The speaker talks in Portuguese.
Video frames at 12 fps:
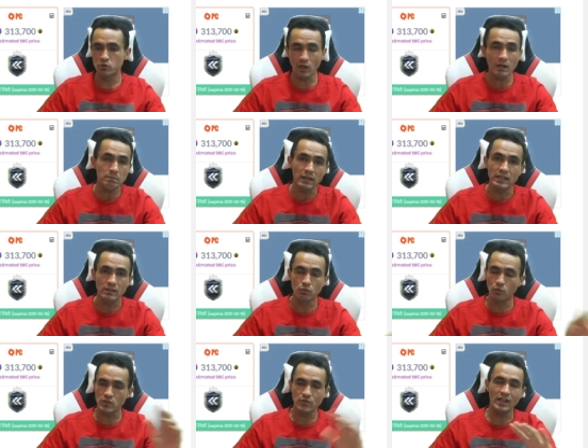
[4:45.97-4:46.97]
joga bem. Não
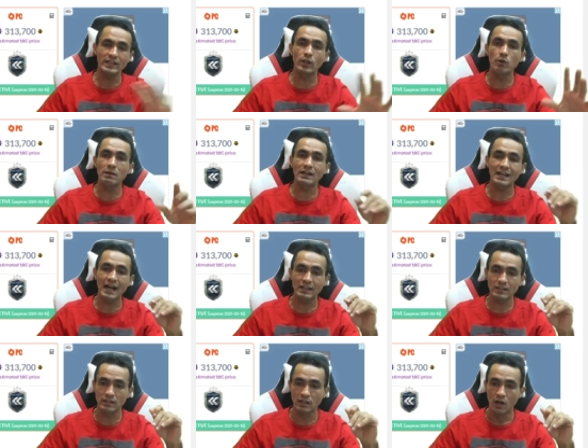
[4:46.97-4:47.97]
vou te falar que é uma
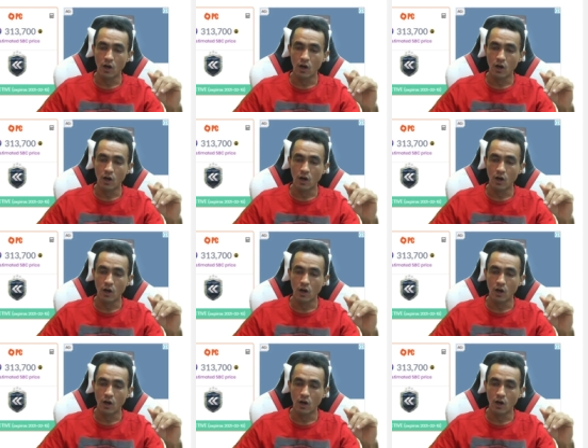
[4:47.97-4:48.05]
carta